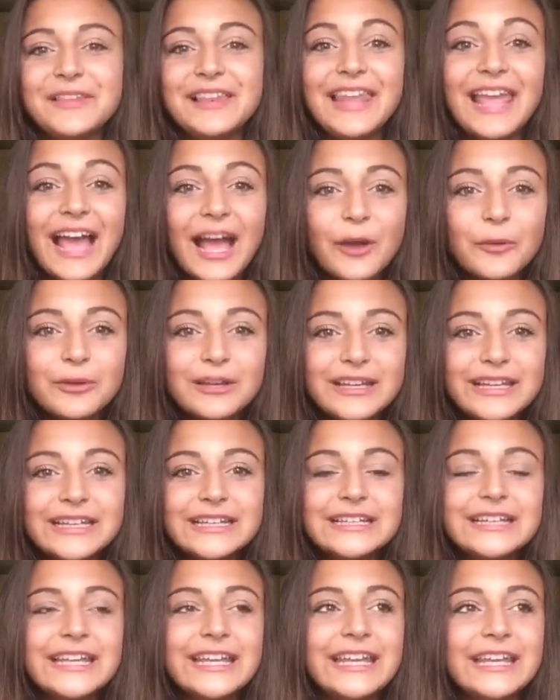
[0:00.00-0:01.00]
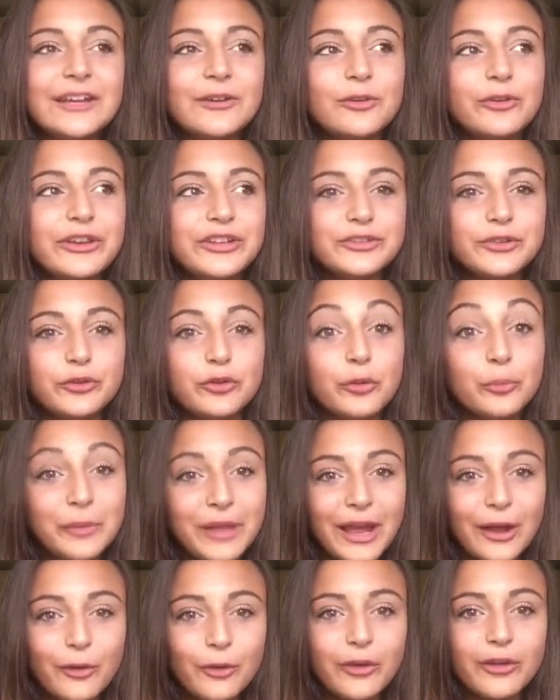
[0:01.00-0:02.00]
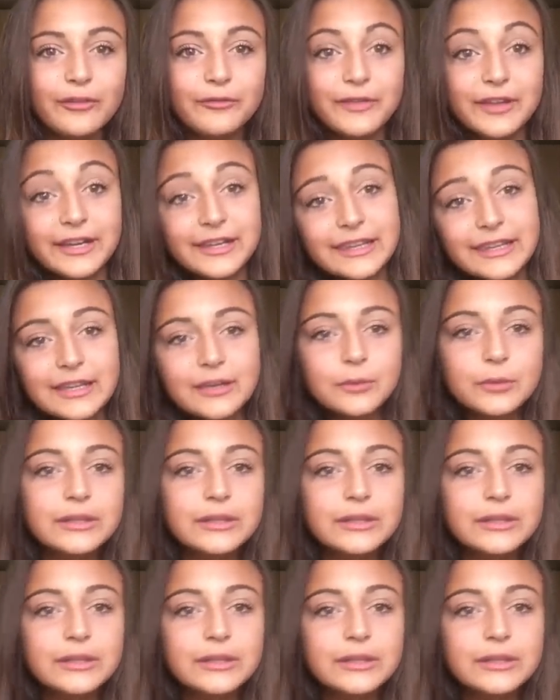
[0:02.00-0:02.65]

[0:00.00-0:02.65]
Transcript: le aquile, e i colori sono il bianco e il verde,